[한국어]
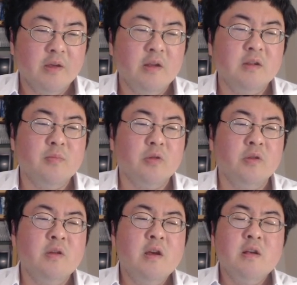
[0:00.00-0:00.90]
예를
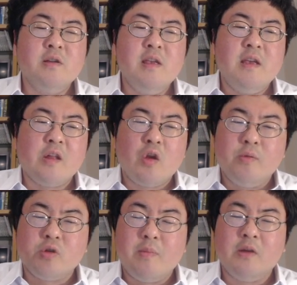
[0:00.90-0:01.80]
들면은 그 인기 산업의
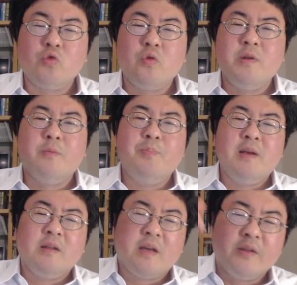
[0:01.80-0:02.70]
전망이 조금이라도
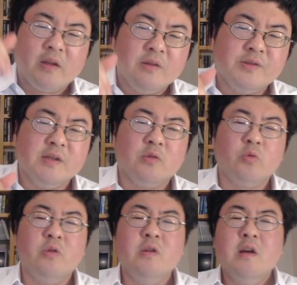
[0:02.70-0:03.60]
삐끗한다든지
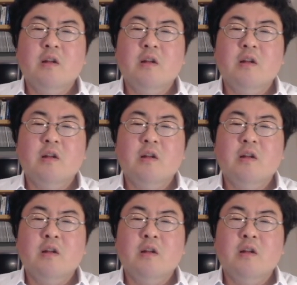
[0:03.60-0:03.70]
또는